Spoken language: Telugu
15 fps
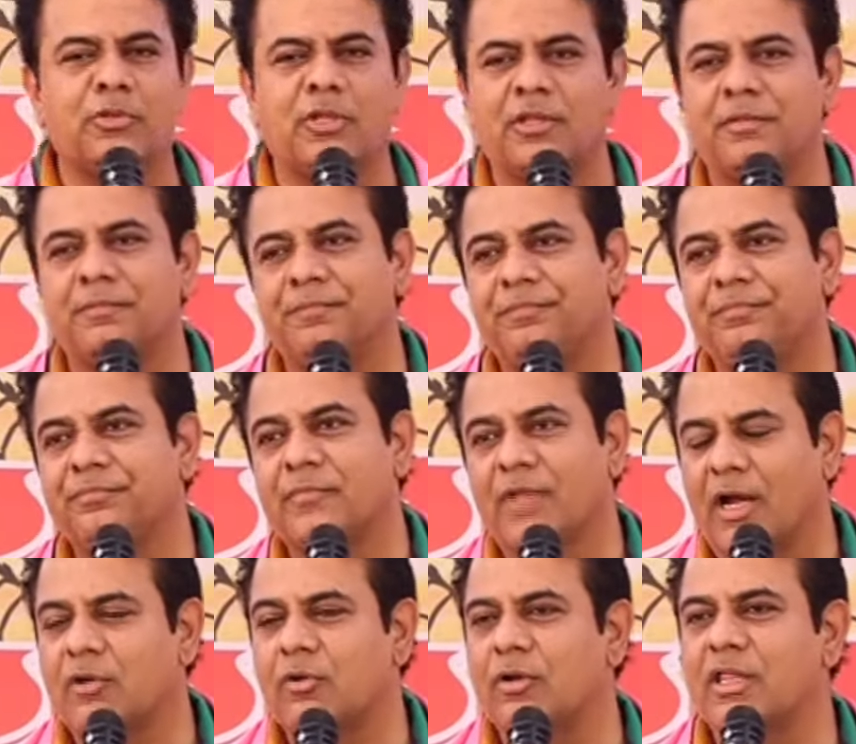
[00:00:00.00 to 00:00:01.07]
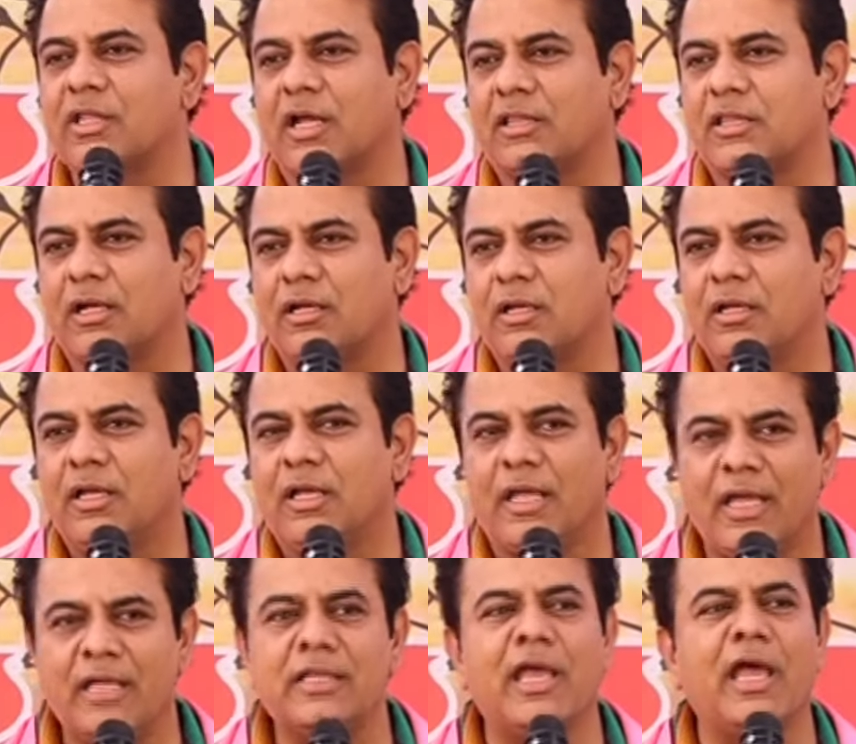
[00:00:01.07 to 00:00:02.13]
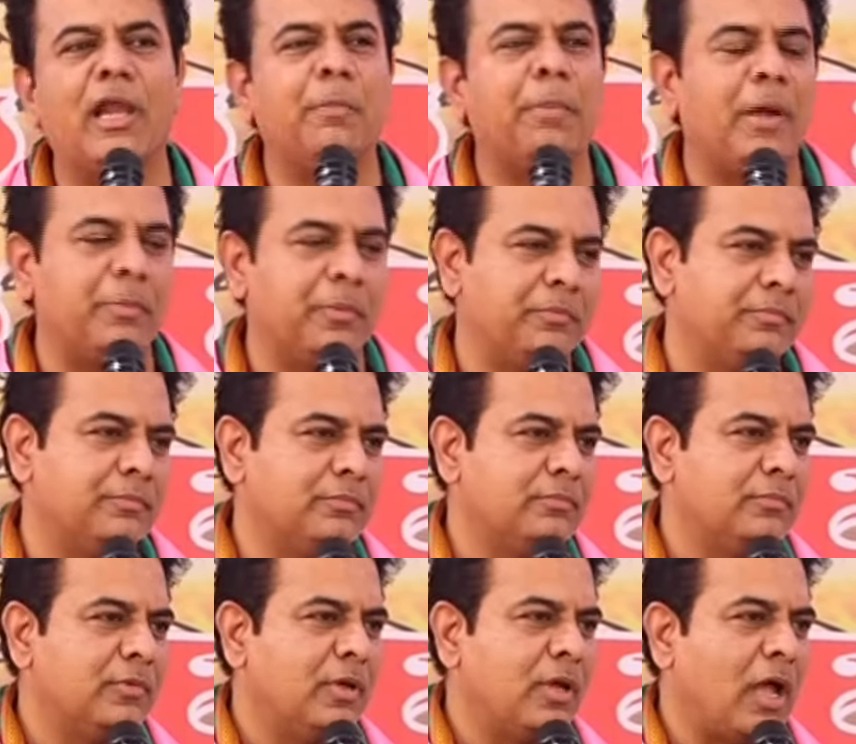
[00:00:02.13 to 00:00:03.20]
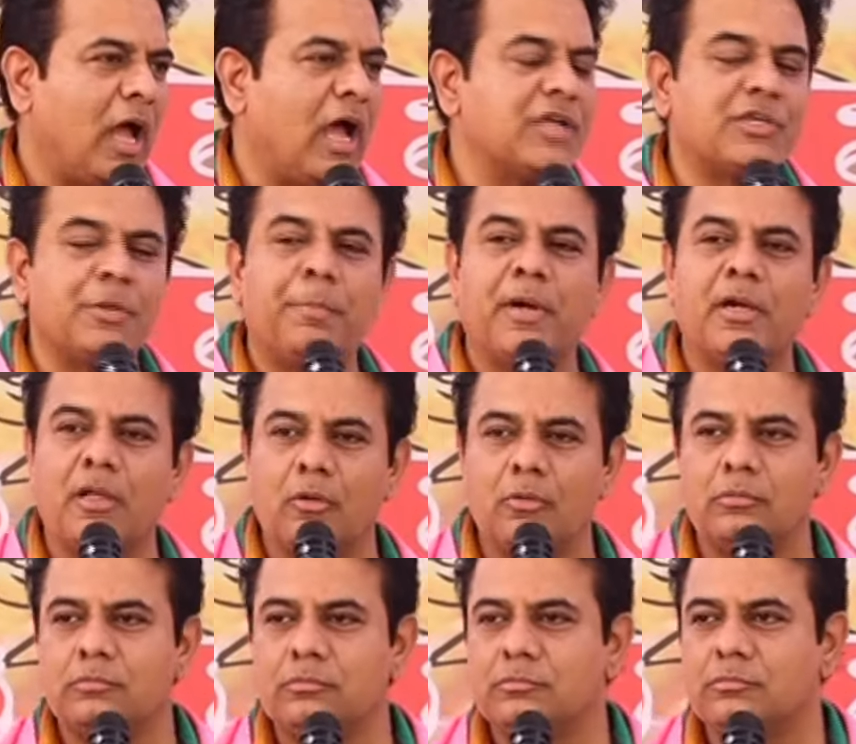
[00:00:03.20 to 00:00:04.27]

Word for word: పోతుంది గట్లున్నది కథ ఏం చేయాలి పాపం ఆశ పడ్డరు